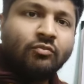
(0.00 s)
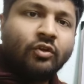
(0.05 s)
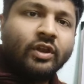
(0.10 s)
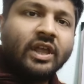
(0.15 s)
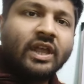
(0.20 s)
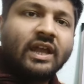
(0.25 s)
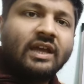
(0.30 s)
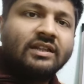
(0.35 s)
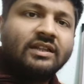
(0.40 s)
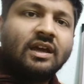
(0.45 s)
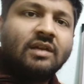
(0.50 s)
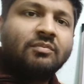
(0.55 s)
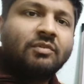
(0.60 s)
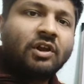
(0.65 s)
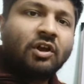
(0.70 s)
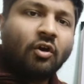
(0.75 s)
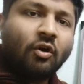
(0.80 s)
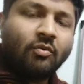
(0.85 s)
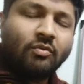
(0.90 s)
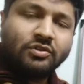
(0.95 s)
পরীক্ষা দেওয়ার
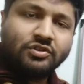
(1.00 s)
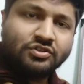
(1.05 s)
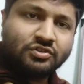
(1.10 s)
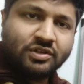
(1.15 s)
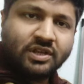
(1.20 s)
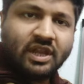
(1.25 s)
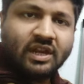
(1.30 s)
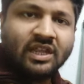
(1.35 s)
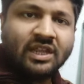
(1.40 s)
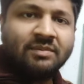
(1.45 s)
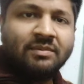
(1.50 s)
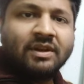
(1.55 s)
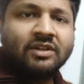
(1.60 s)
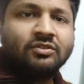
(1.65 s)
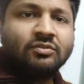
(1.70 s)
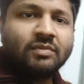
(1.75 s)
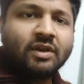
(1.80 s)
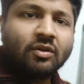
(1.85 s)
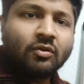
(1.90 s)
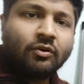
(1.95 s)
পরে অবশ্যই আর কি
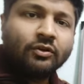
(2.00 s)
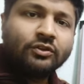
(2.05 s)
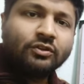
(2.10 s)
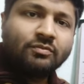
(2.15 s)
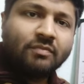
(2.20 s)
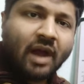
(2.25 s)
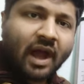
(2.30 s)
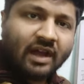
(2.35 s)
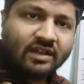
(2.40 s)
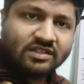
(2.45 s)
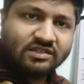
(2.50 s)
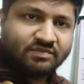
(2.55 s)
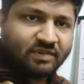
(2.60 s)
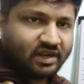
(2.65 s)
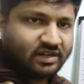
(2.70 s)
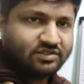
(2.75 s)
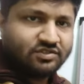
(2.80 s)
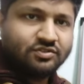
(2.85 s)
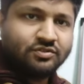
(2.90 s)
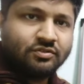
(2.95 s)
মানে তোমরা কত মার্কস
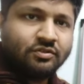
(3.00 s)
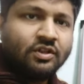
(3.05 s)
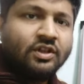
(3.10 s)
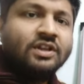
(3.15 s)
পাচ্ছ